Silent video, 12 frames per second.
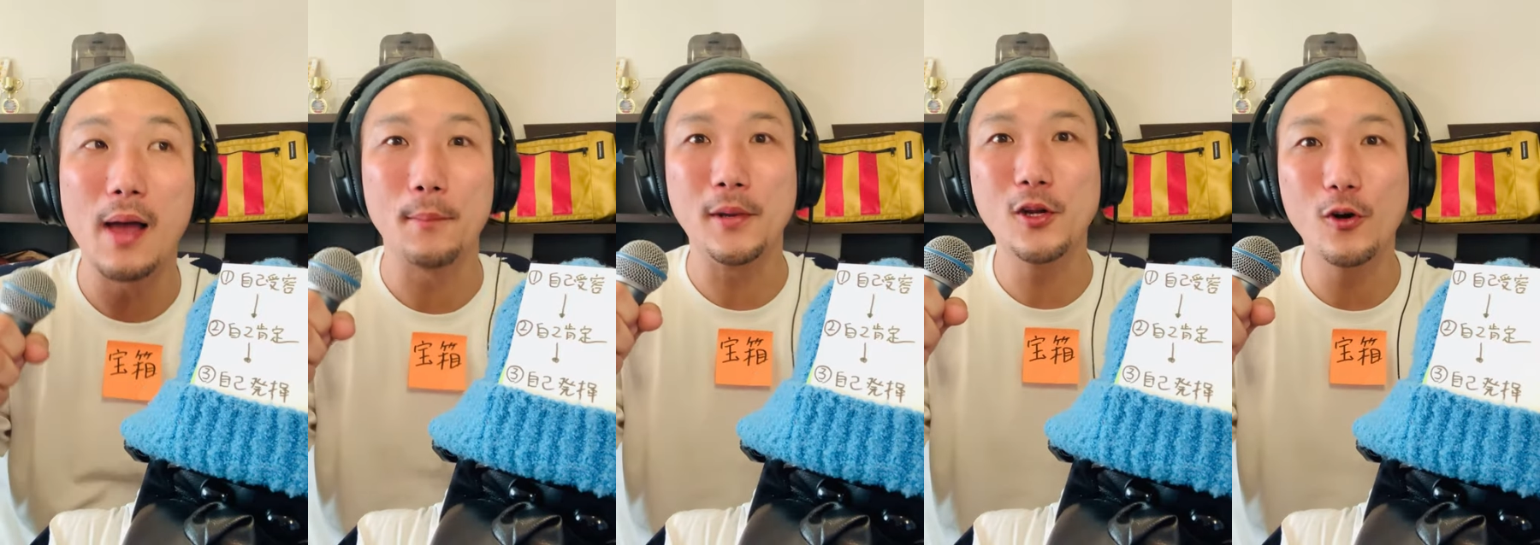
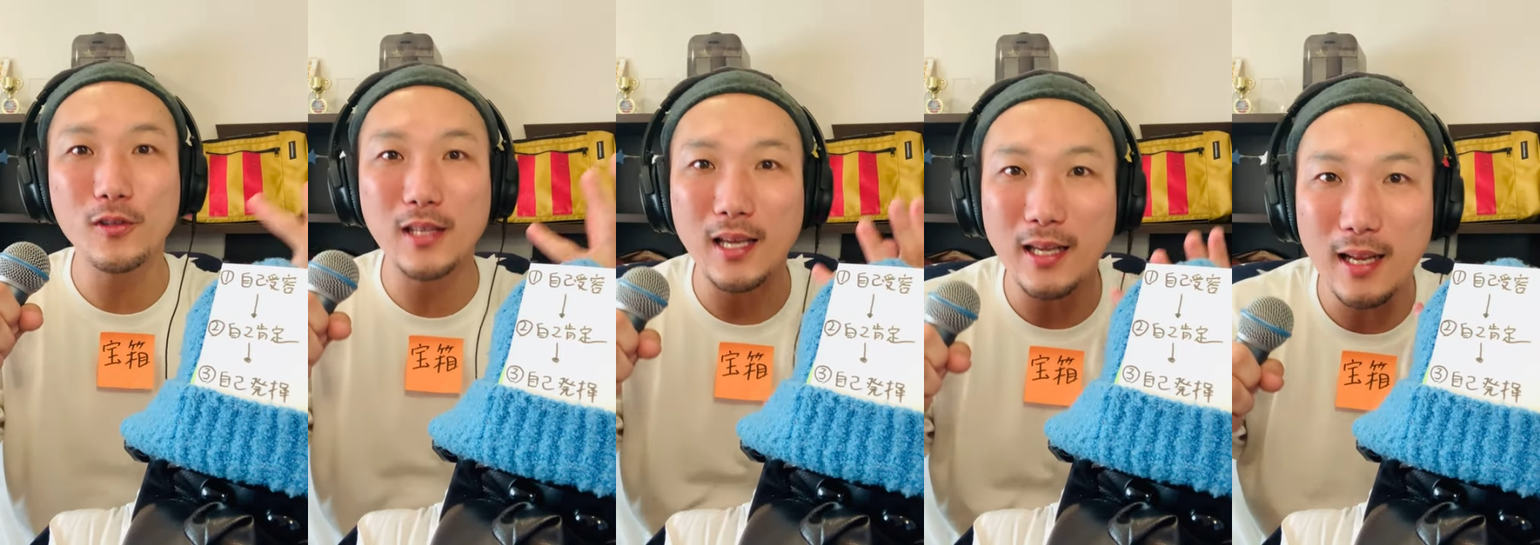魅力
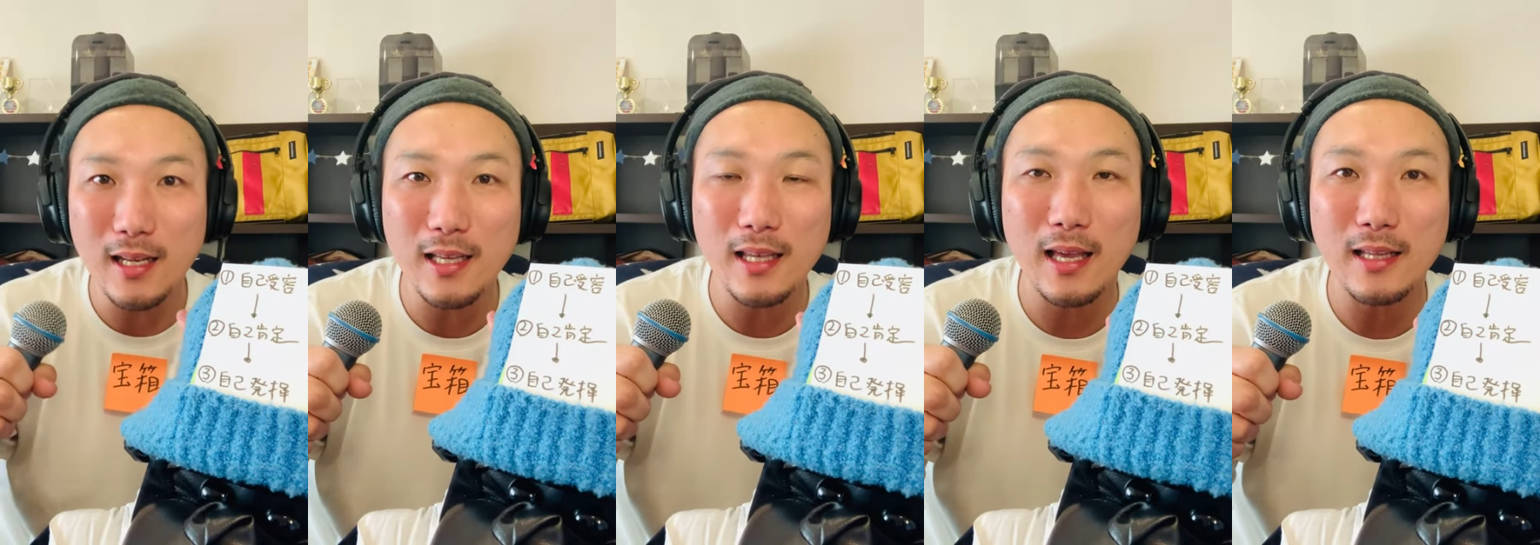的な人
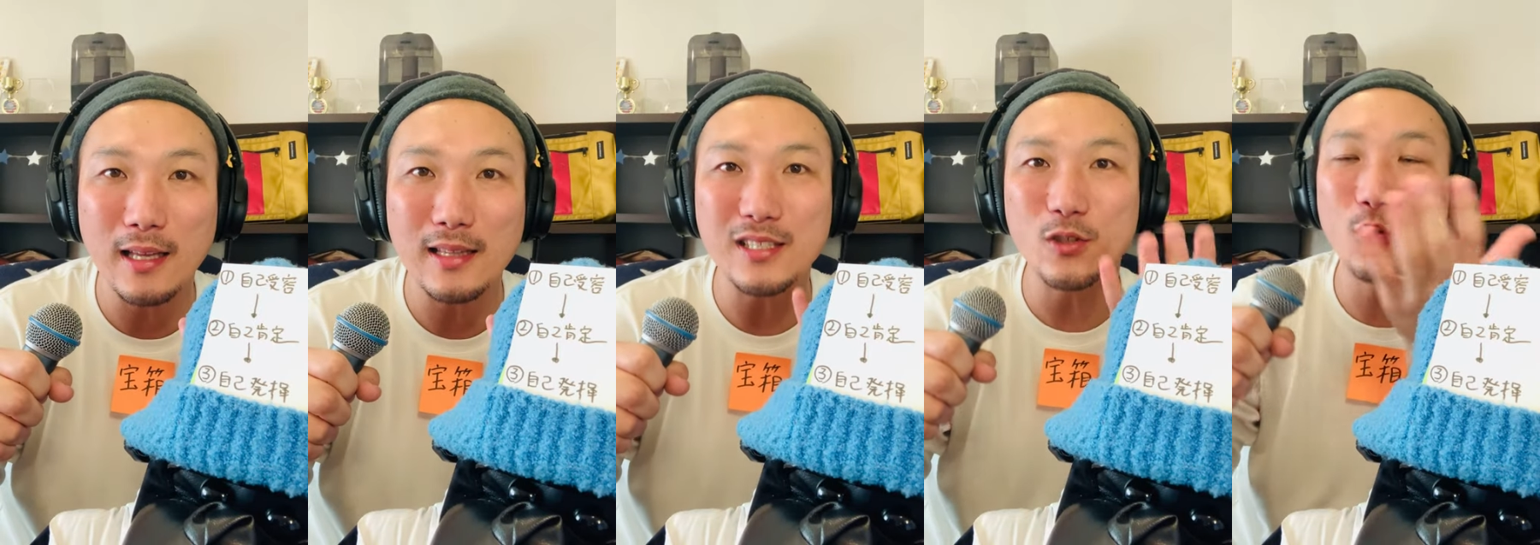間になっ
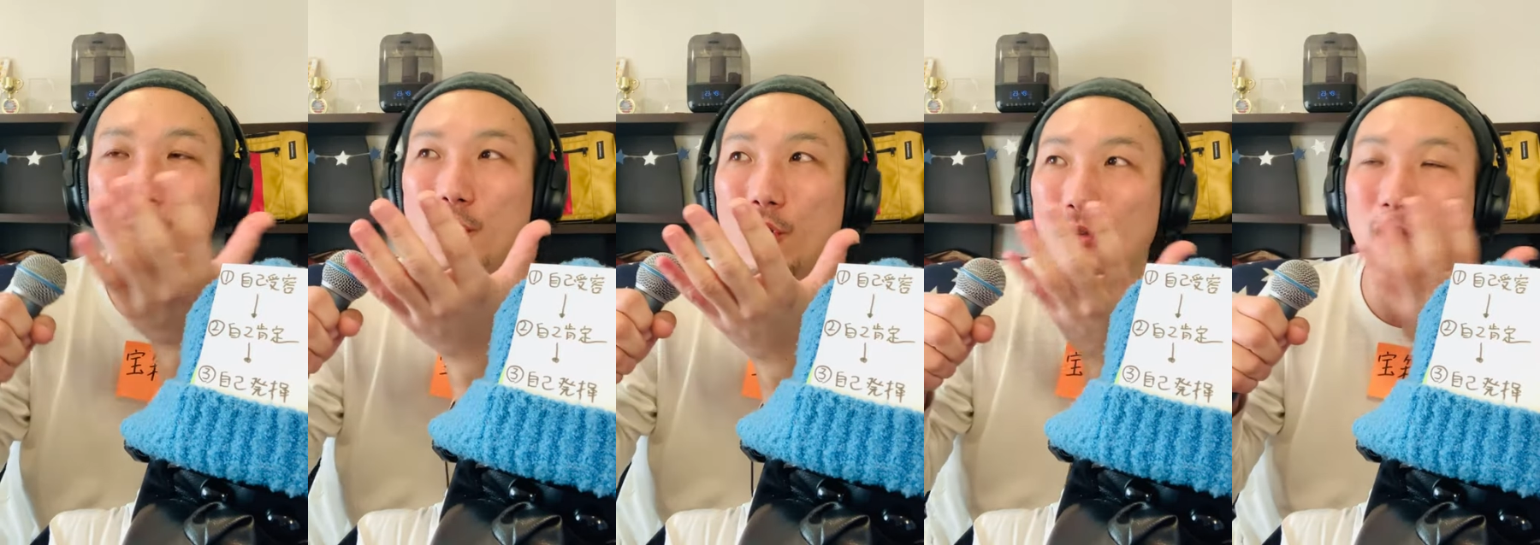て、その魅
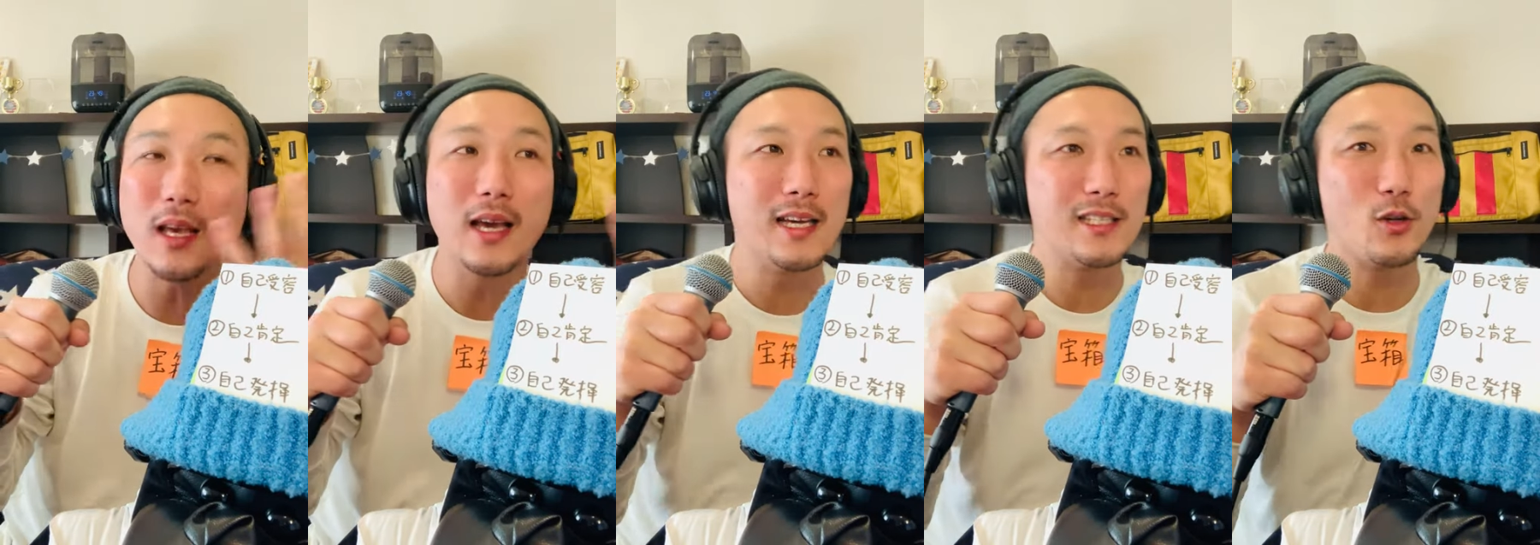力に
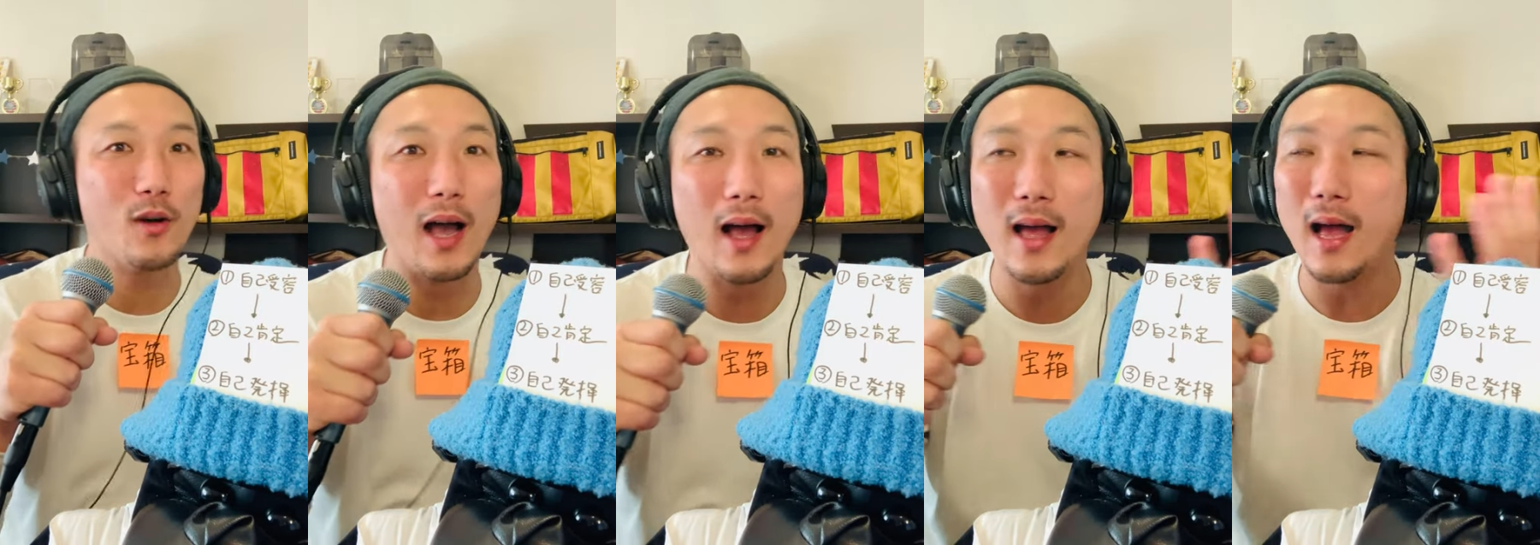人が